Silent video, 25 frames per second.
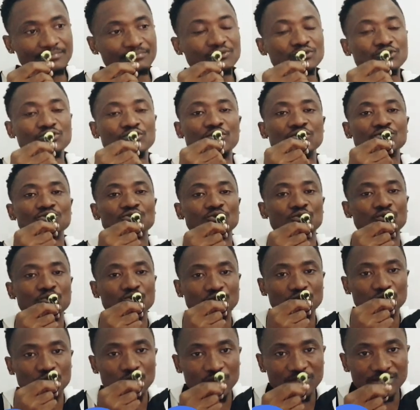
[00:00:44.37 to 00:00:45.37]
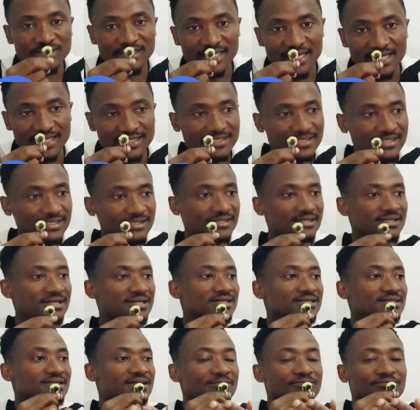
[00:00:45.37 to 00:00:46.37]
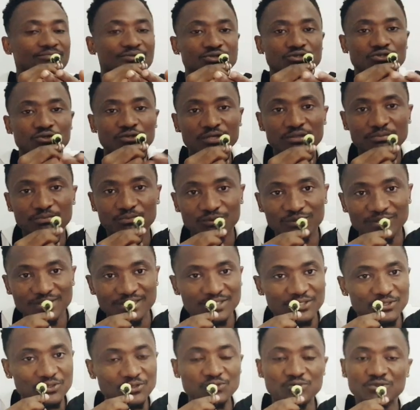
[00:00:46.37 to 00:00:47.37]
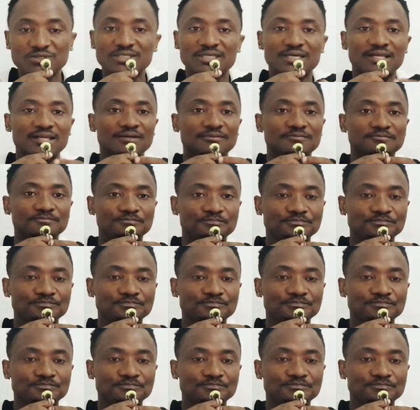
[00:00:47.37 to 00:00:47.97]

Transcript: Peter 007, des prisonniers politiques, tout ça.